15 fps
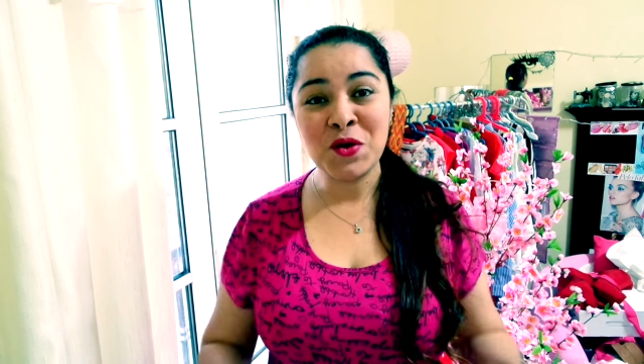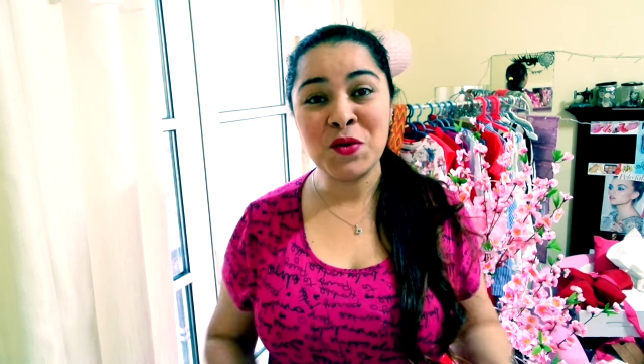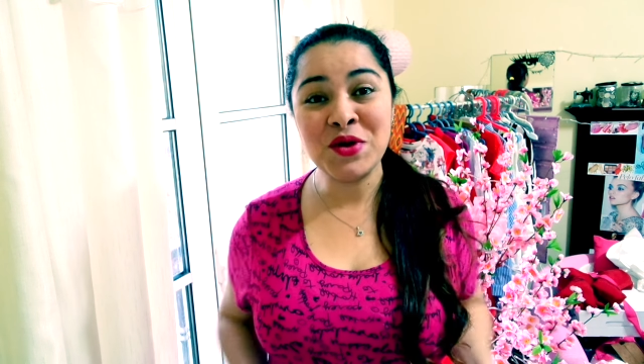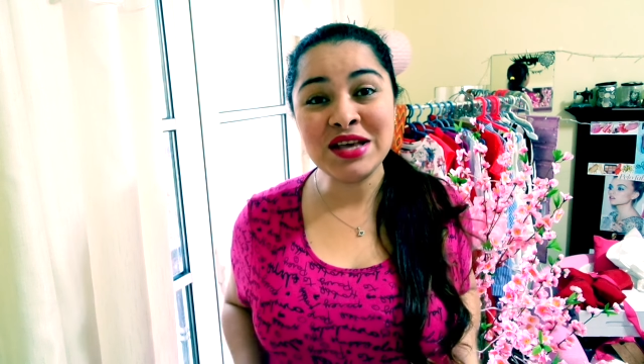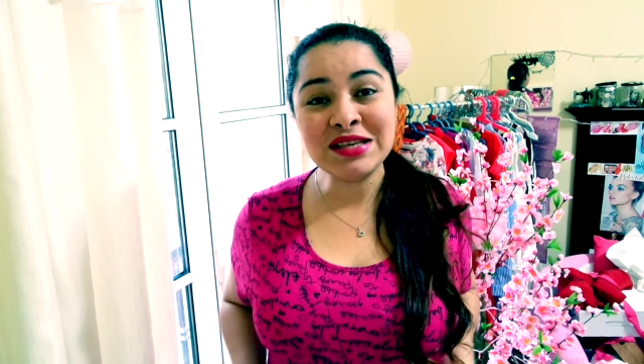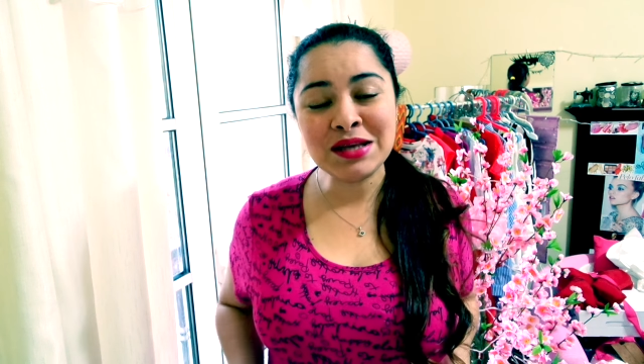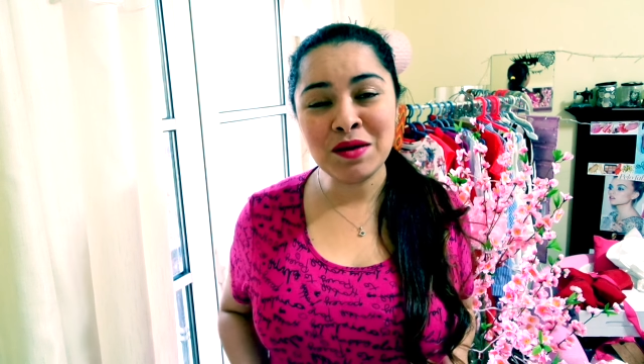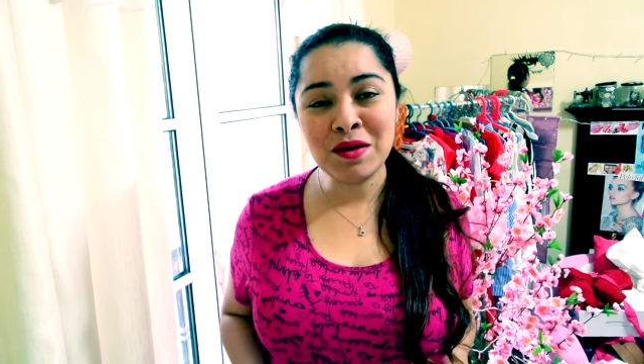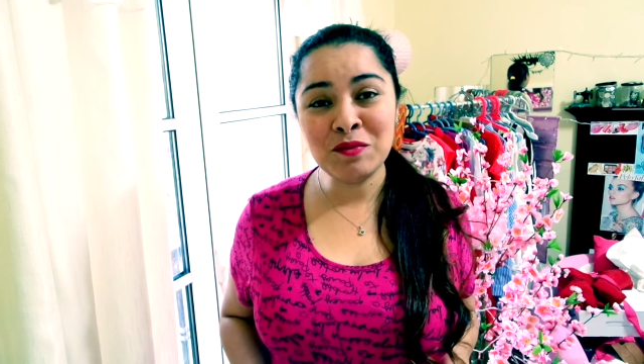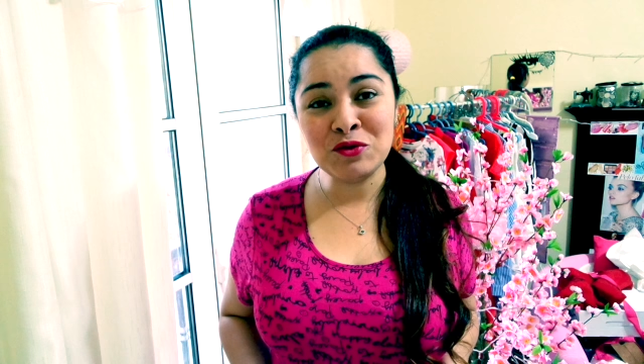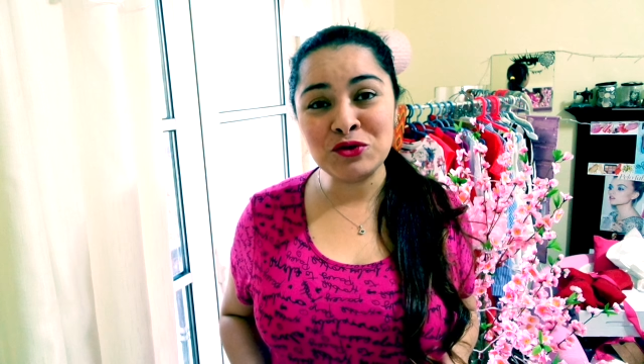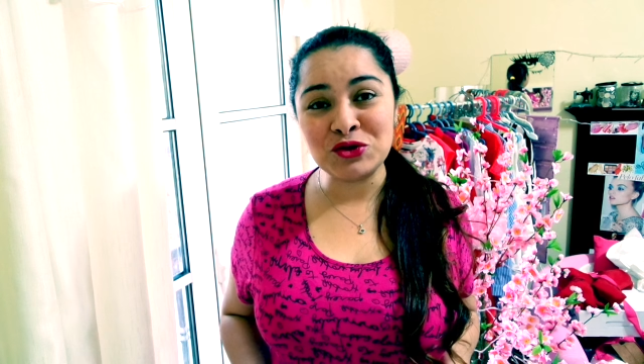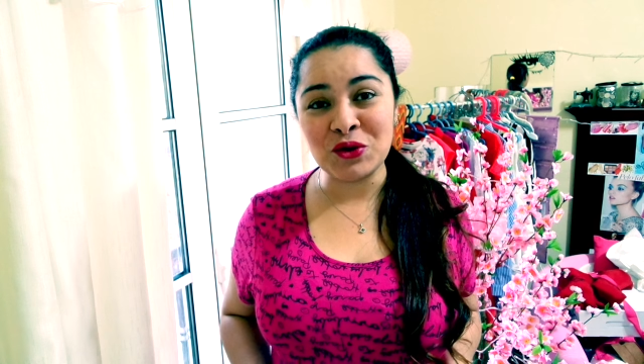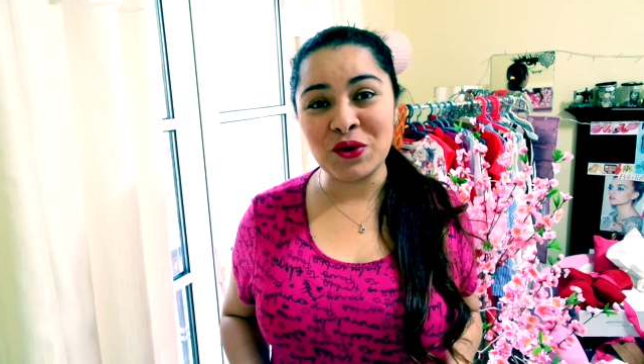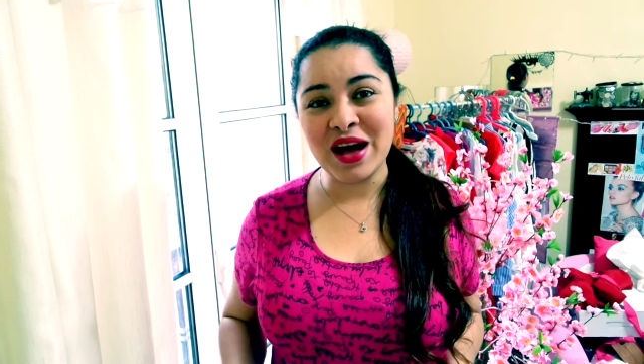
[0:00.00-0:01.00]
Cuídense
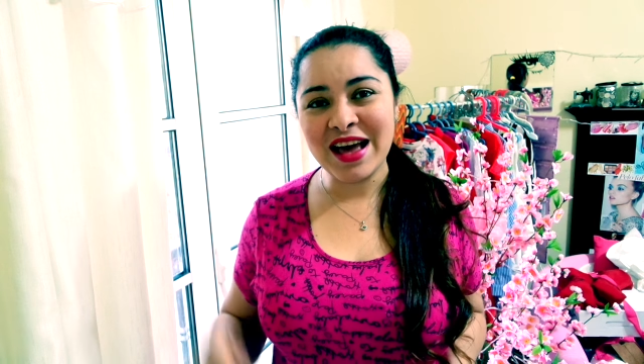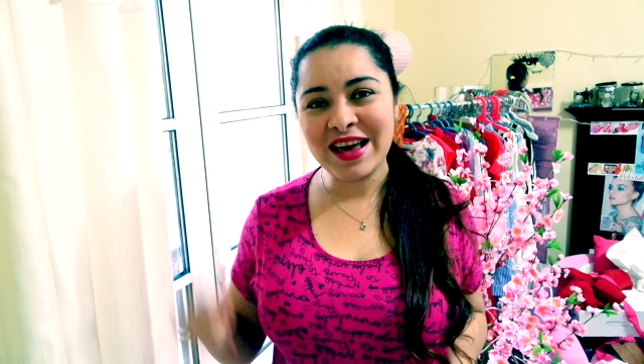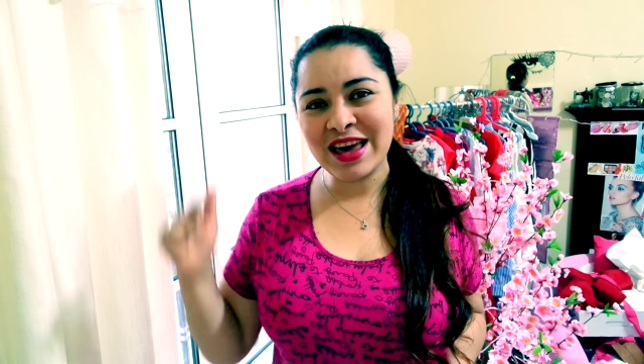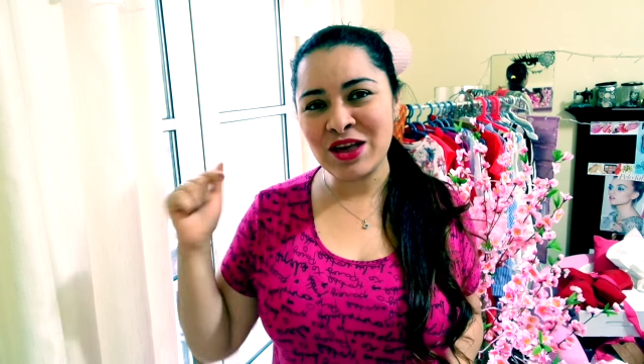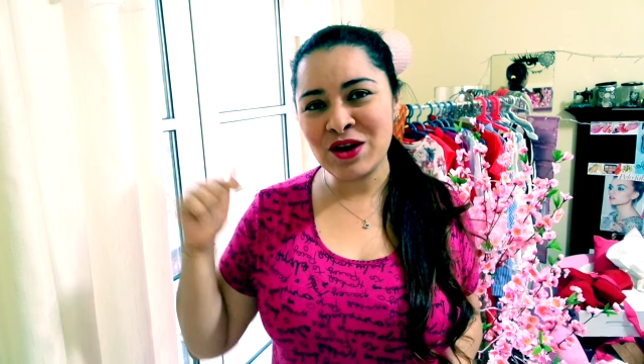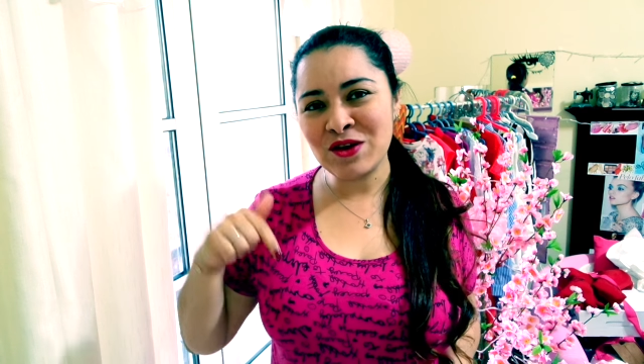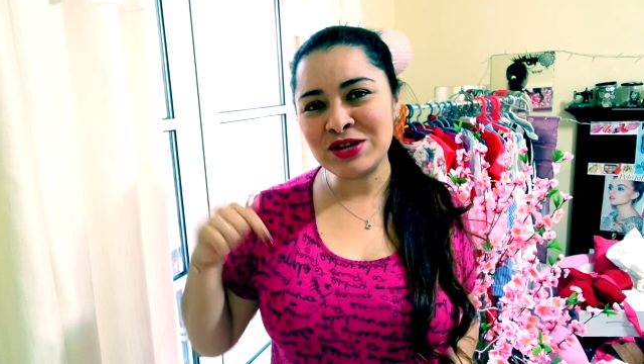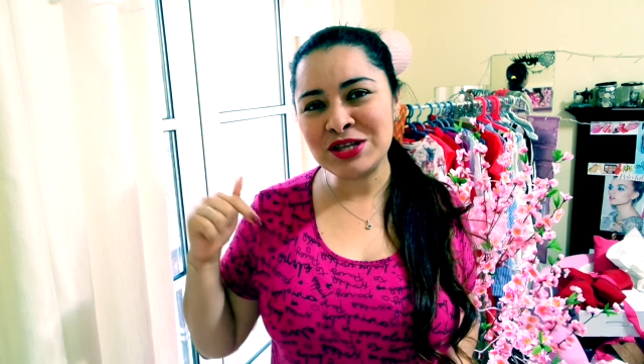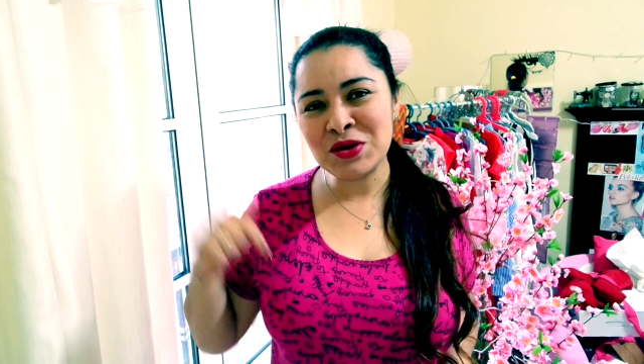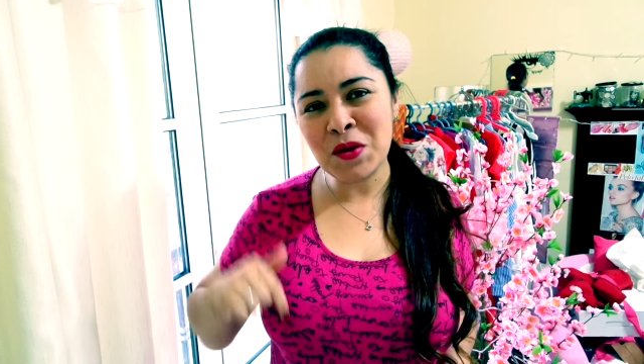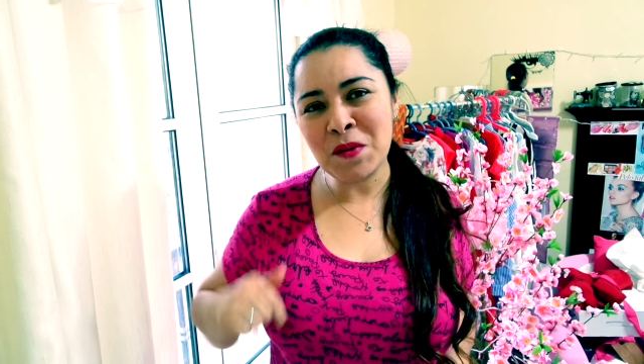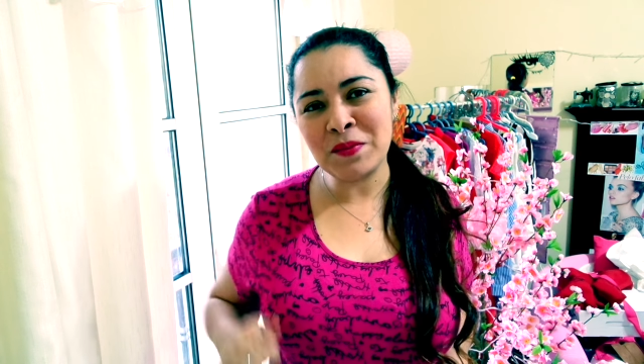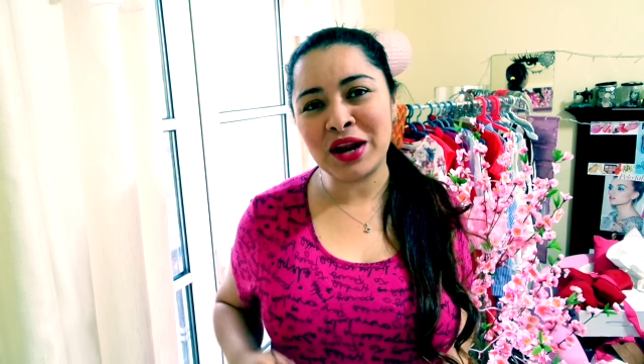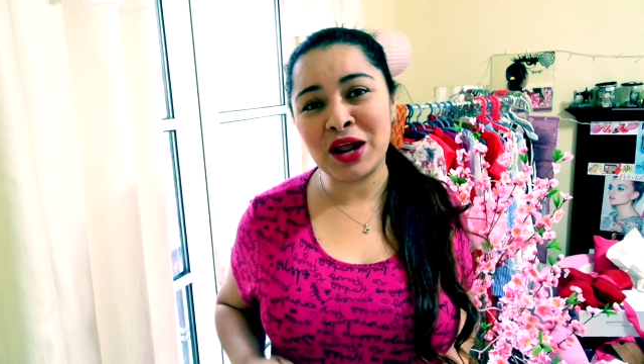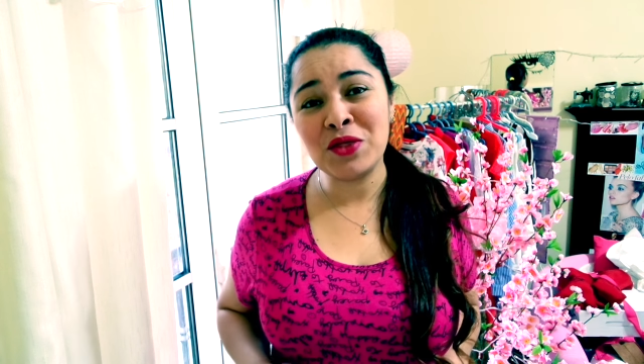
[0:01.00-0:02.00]
mucho, que yo los sigo
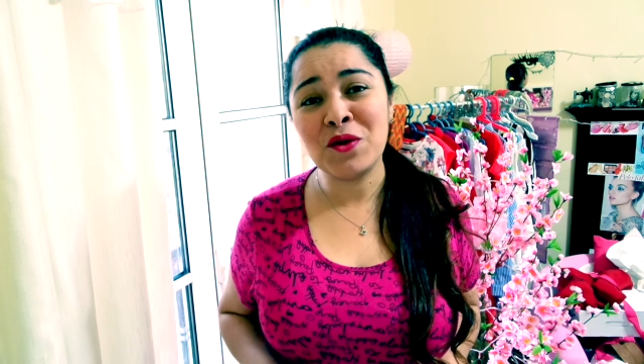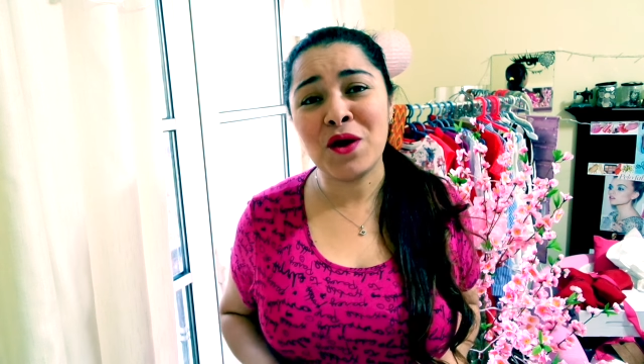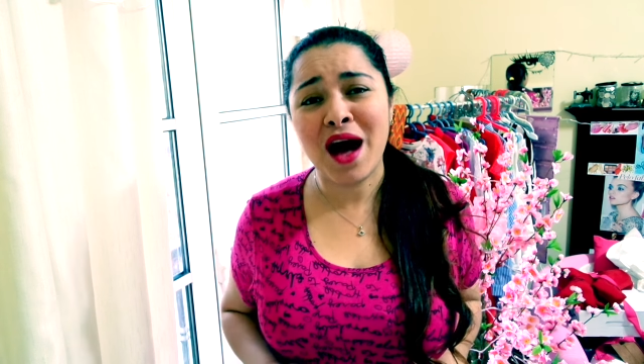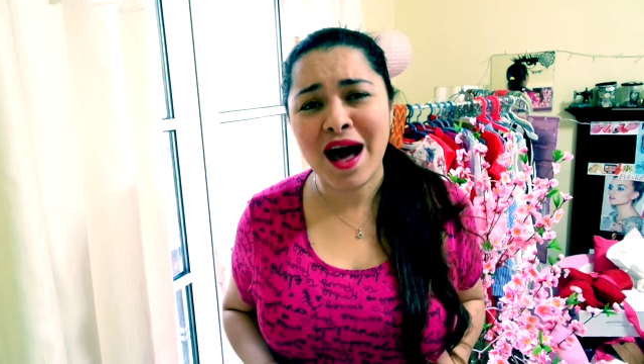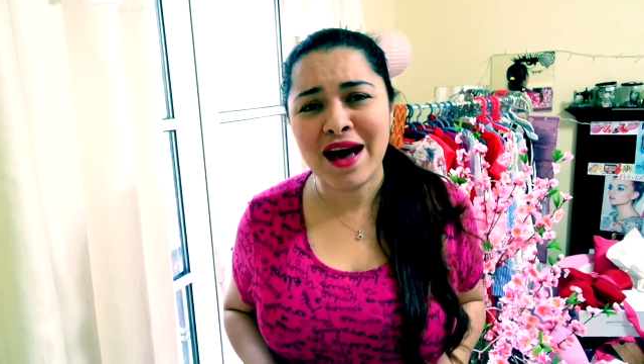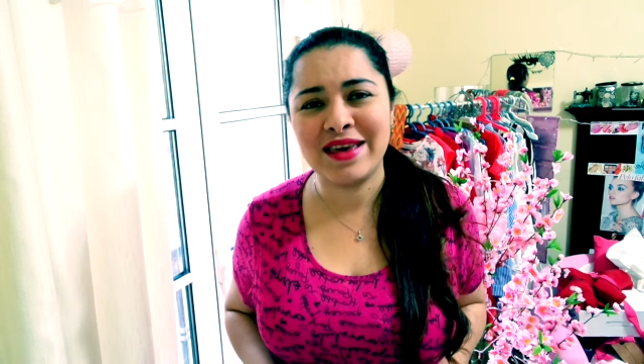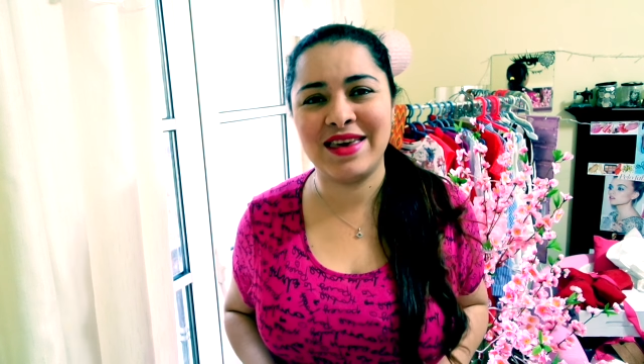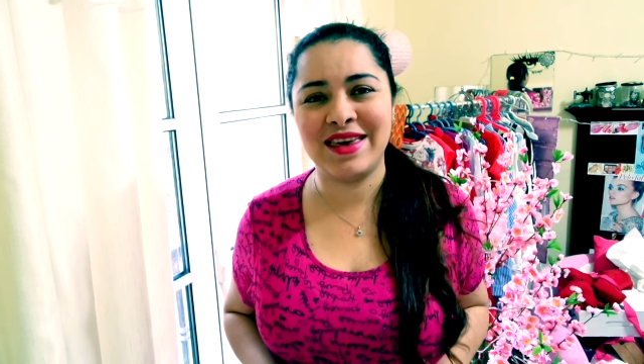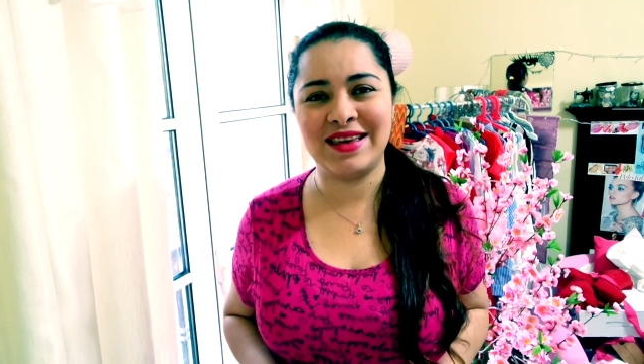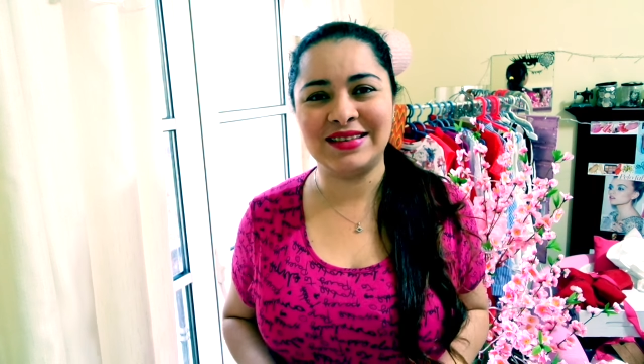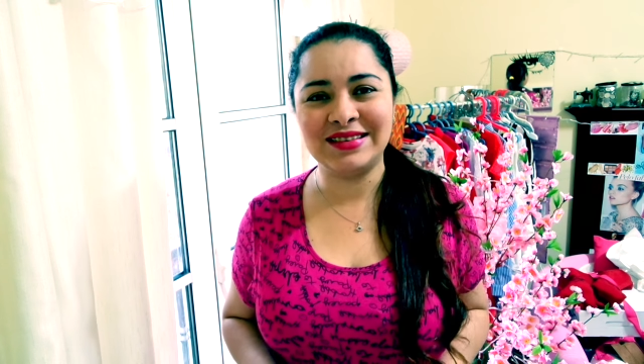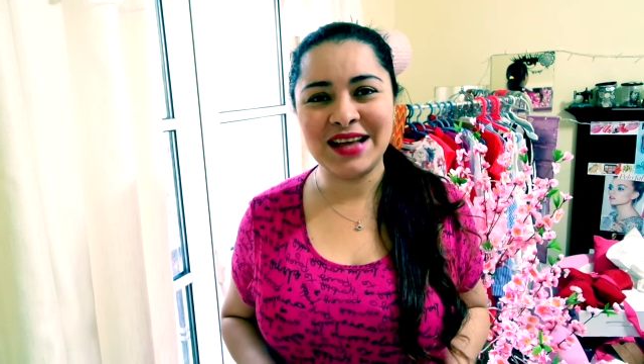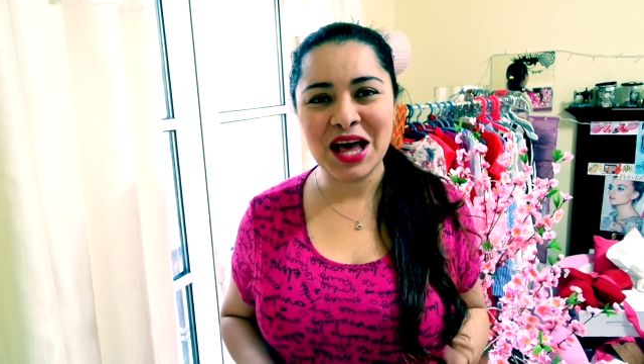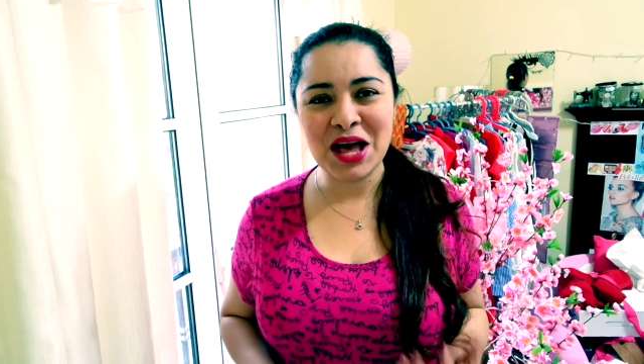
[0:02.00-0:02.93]
esperando aquí